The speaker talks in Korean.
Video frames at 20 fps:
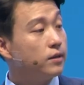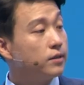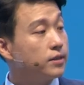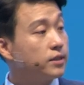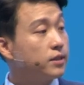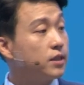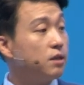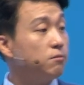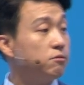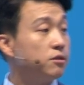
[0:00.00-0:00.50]

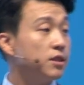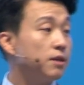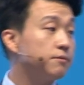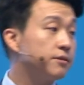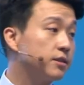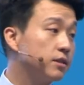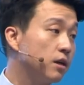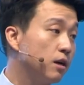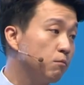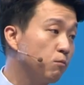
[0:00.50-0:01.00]
스티브
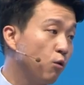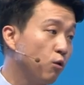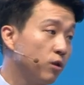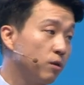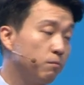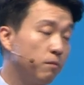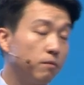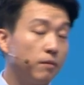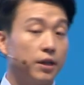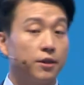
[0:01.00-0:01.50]
잡스가 뭘
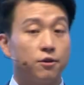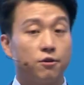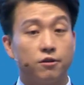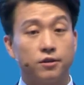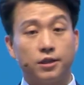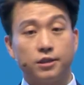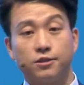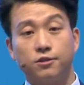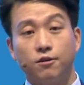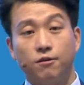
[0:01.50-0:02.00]

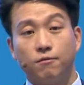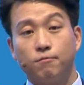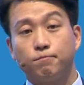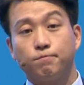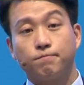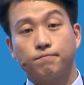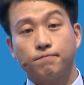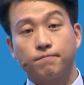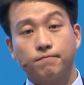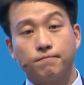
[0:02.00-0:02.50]
만들어냈죠?
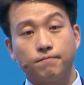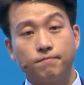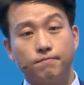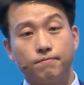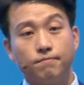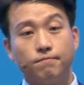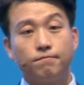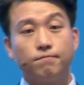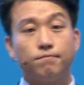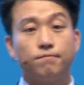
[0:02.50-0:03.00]

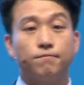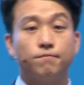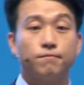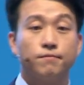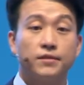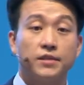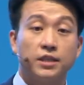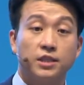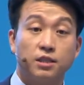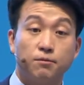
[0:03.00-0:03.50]

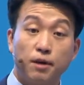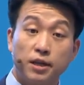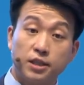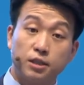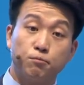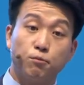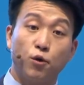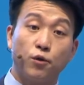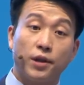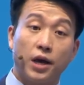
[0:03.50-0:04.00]

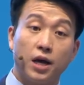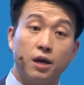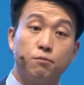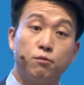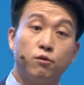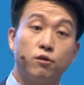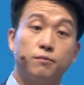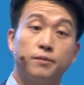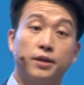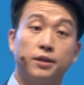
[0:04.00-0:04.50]
스마트폰,
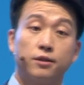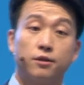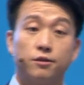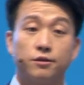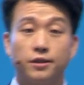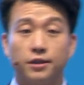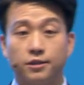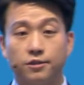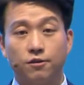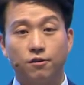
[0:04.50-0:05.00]
아이폰을
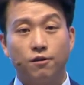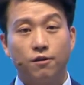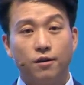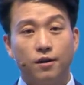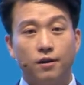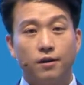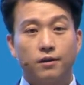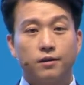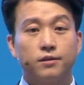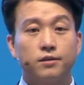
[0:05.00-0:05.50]
만들어냈죠.
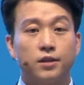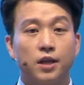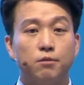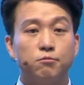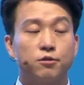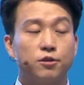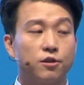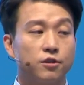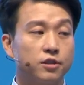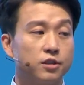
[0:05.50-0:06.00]

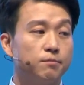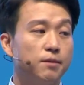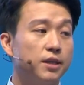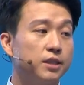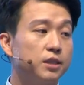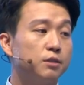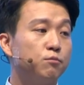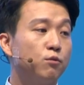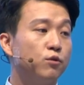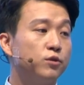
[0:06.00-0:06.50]
그때부터
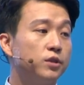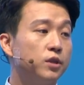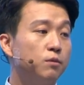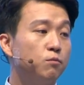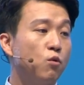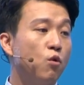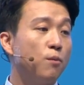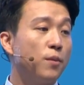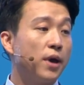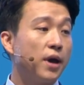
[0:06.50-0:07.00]
스마트폰을
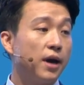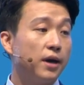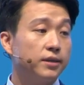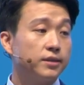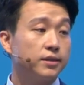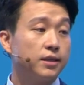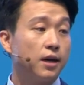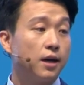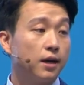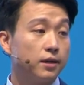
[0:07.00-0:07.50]
몸에
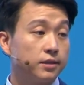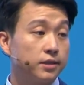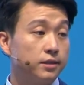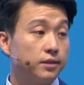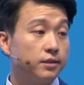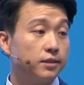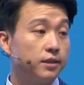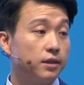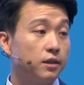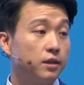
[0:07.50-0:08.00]
항상
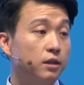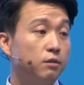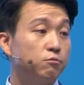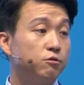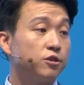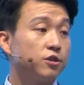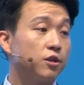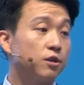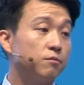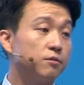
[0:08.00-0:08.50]
신체의
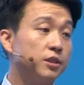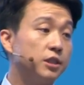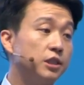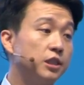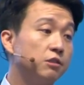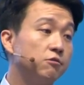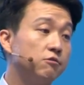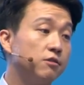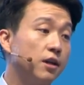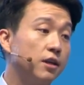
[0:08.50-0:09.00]
일부처럼
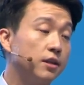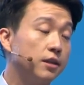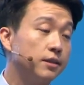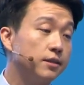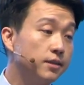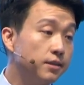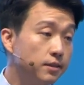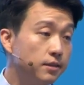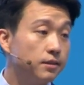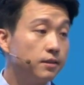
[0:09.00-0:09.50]
지니고
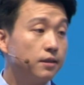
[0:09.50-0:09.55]
다니는